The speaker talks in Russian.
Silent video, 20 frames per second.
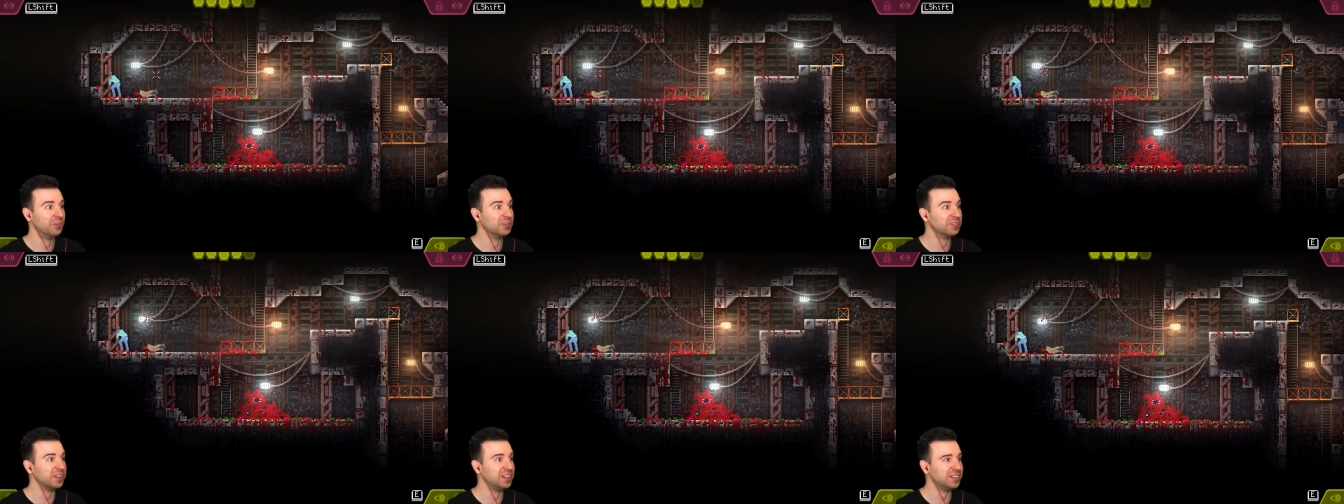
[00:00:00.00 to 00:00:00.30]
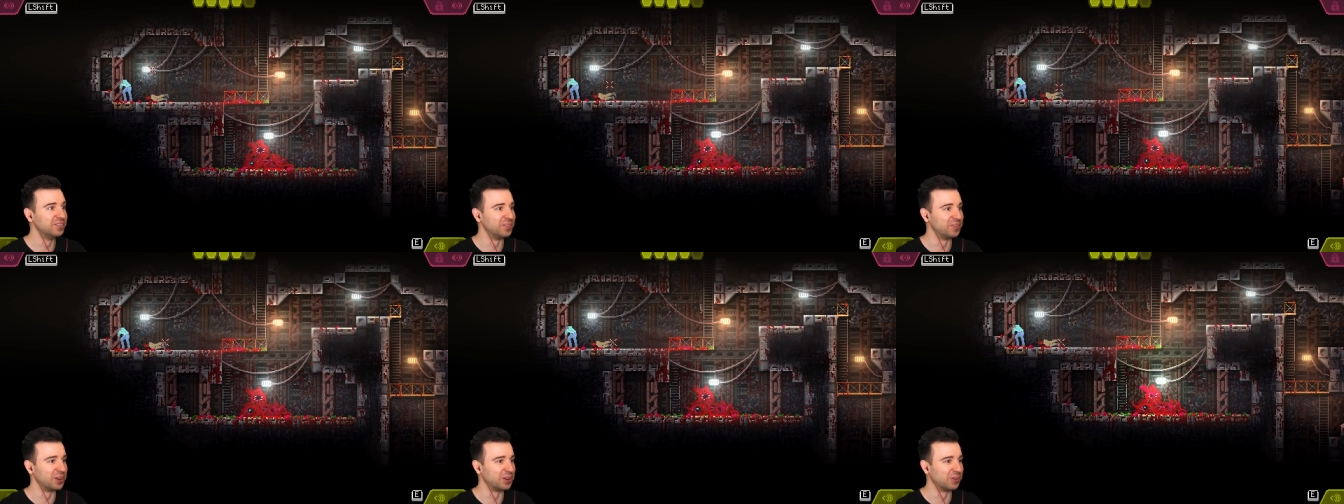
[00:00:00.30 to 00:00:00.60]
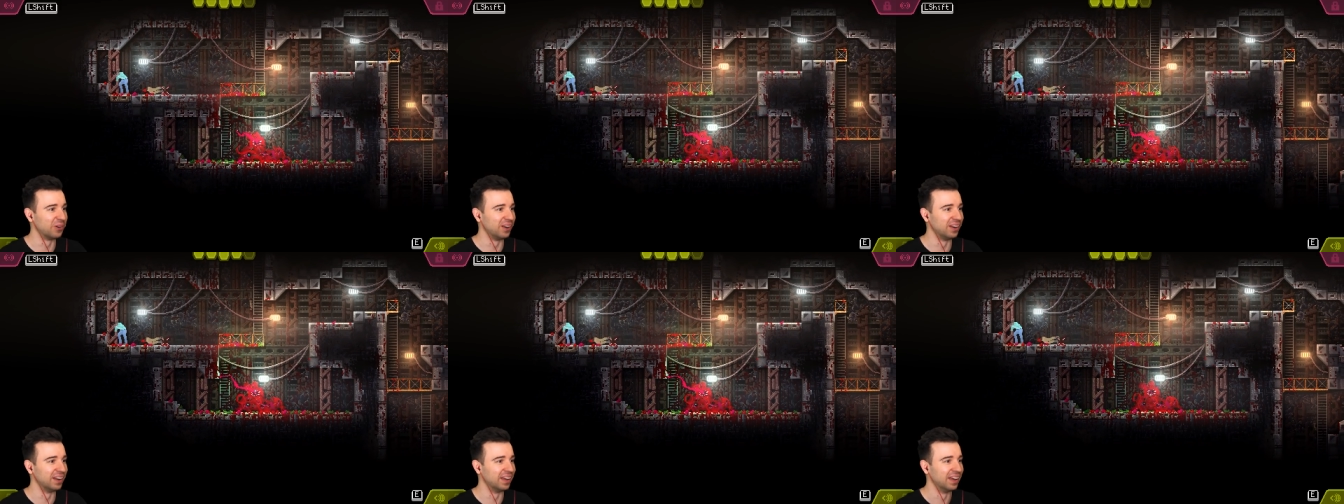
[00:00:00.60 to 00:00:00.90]
Ну, типа,
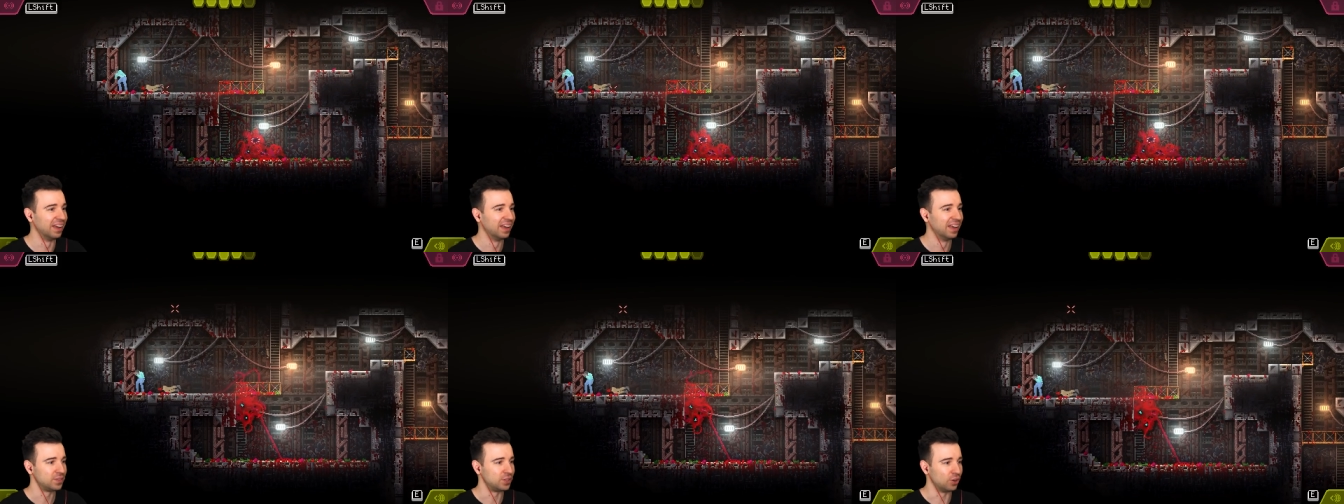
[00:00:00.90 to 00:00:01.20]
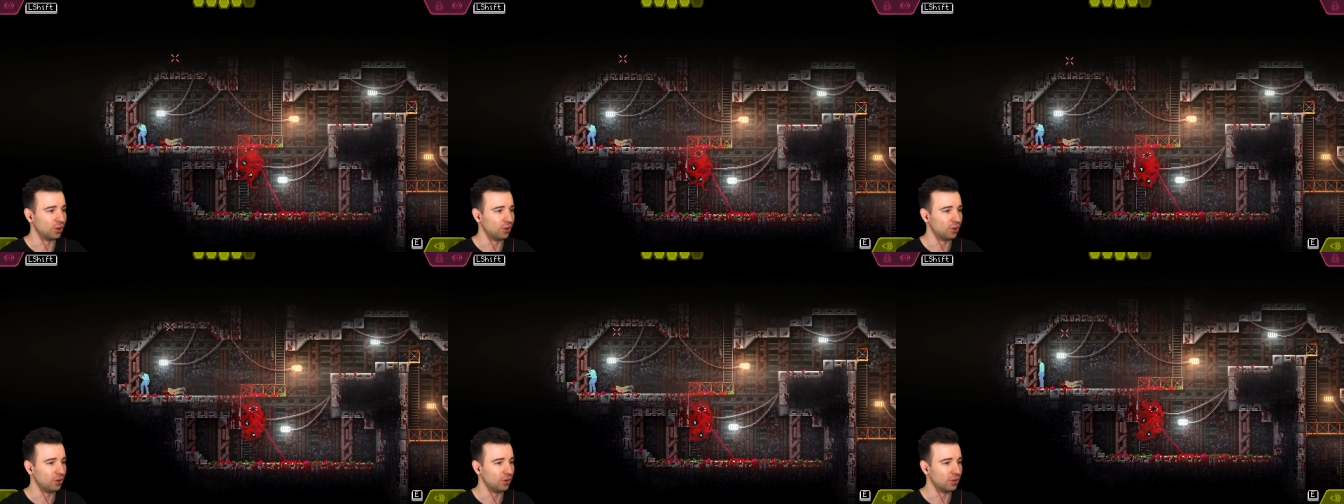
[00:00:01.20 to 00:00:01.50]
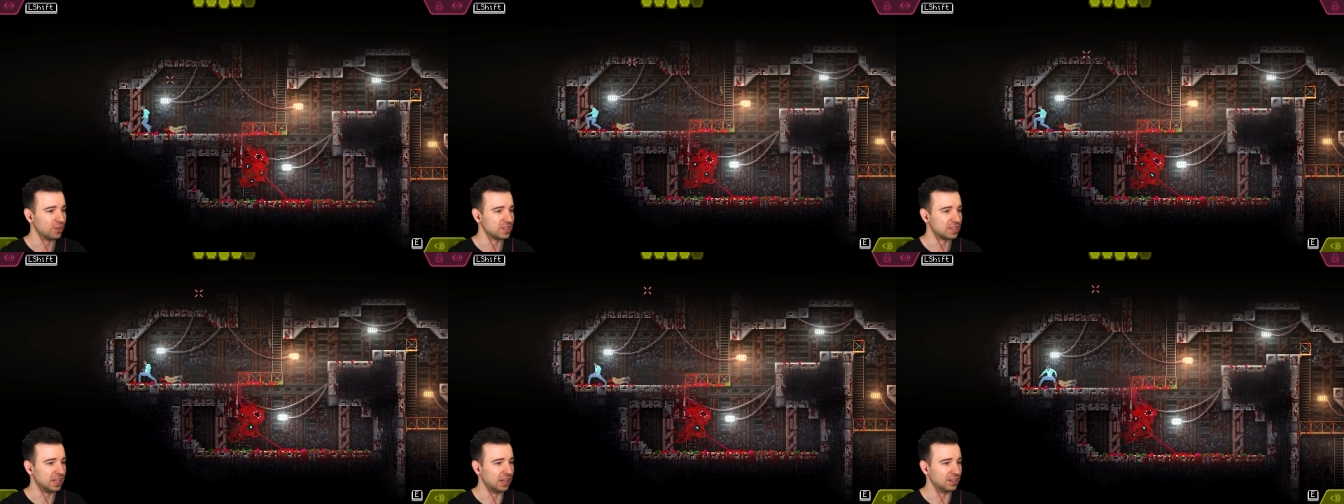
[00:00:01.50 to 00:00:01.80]
прикольно. Все,
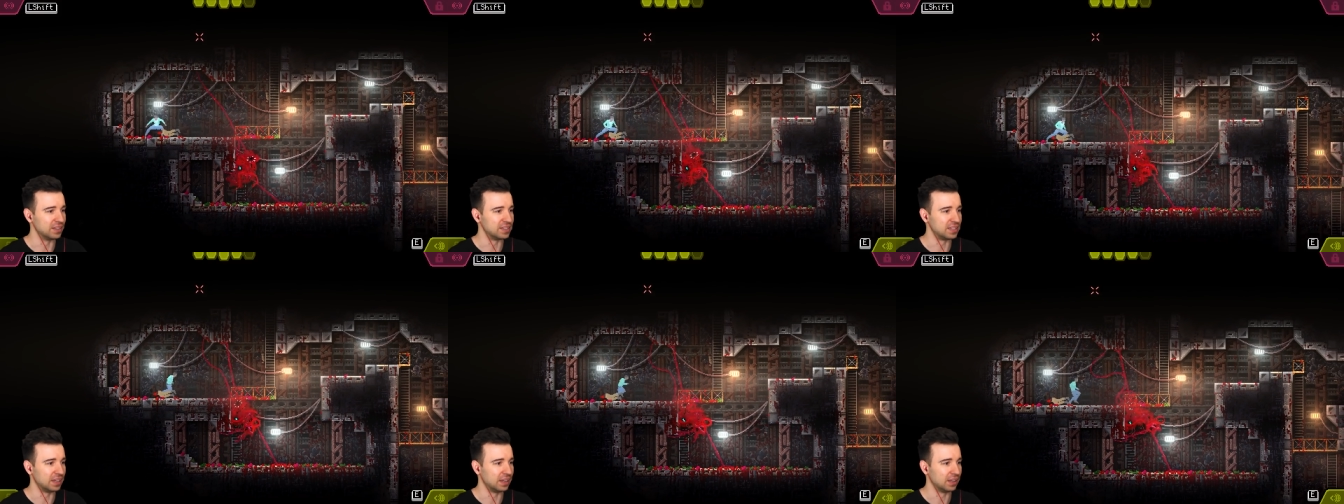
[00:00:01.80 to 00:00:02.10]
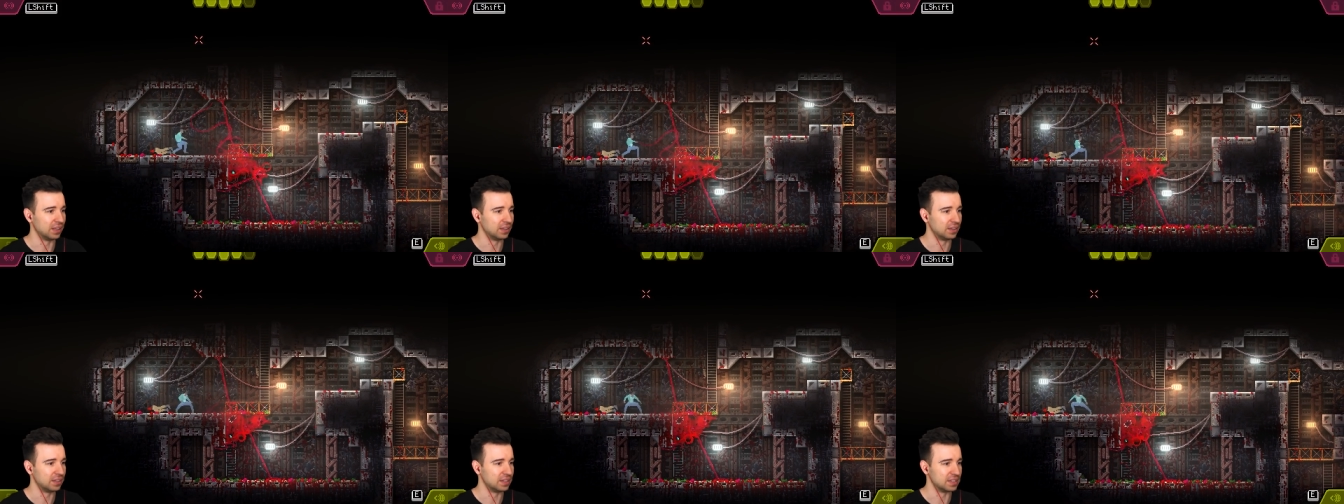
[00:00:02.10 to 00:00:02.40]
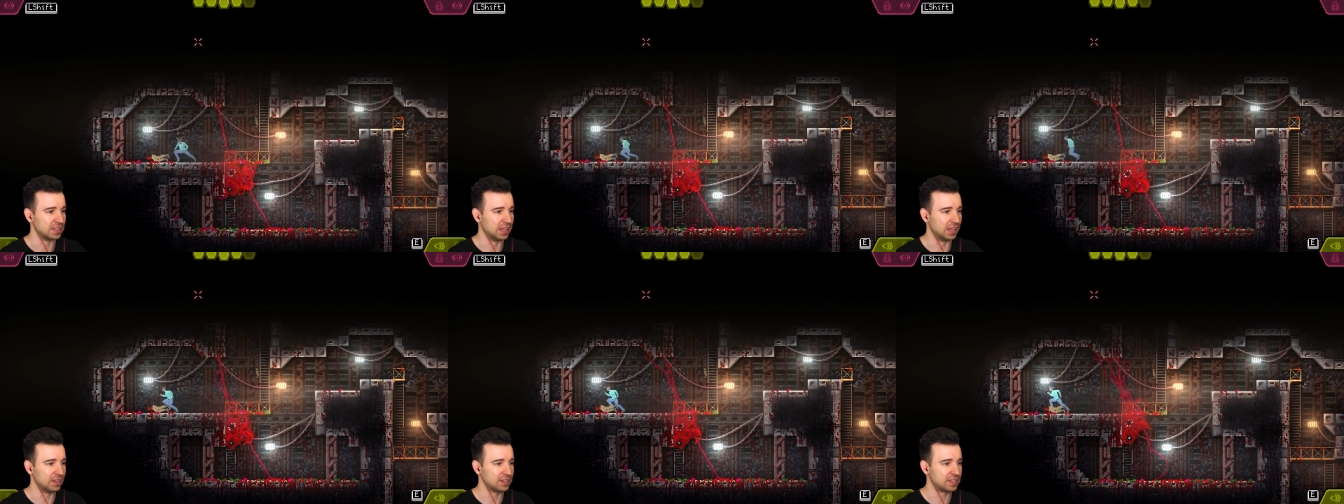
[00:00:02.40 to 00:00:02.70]
он сдался.
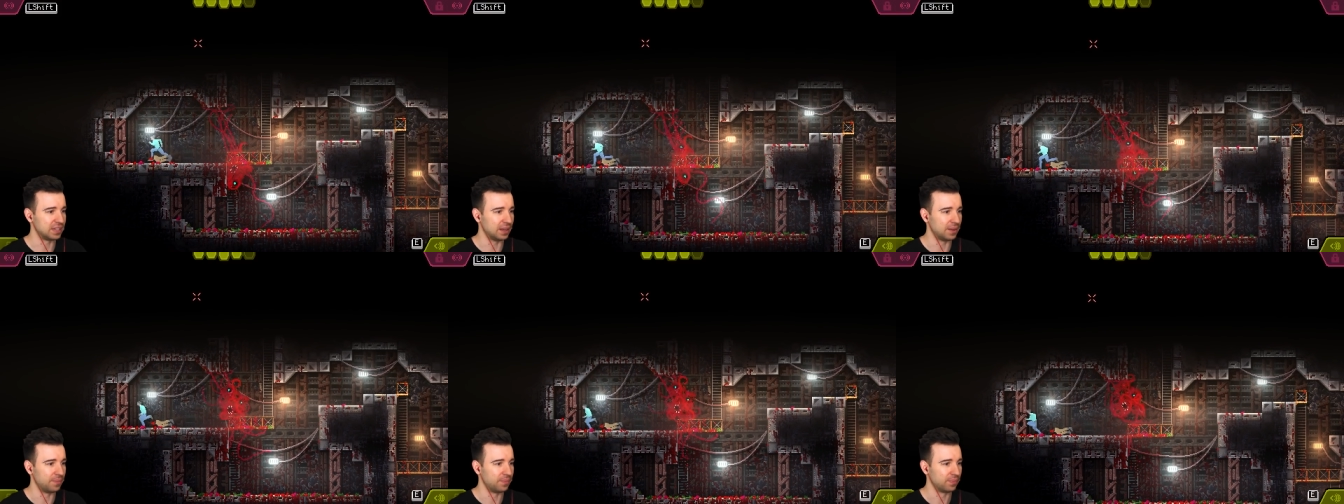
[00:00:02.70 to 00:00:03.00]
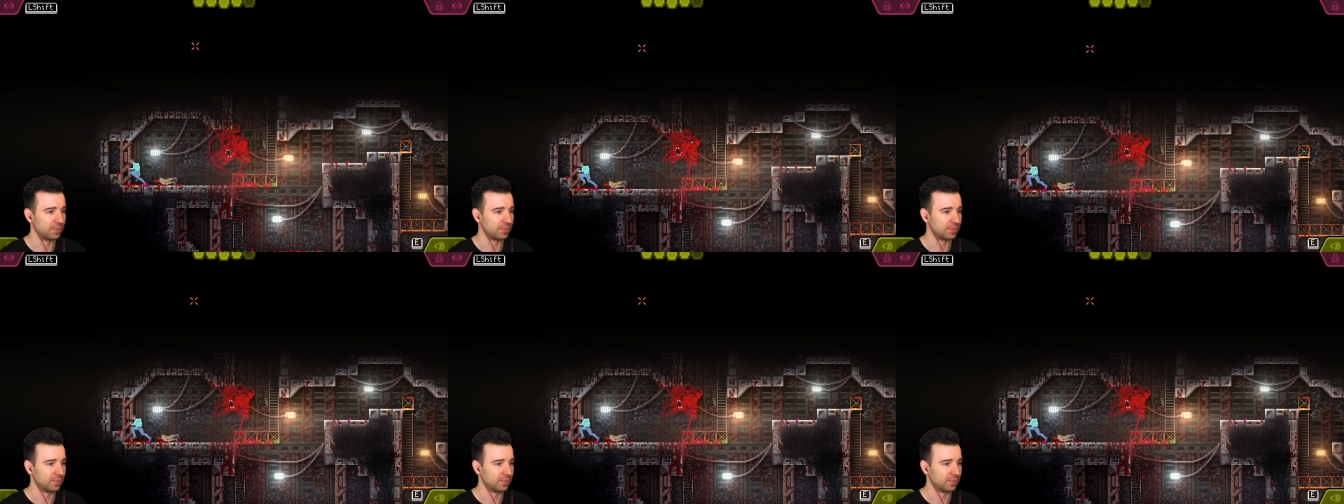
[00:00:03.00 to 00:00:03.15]
Сдался?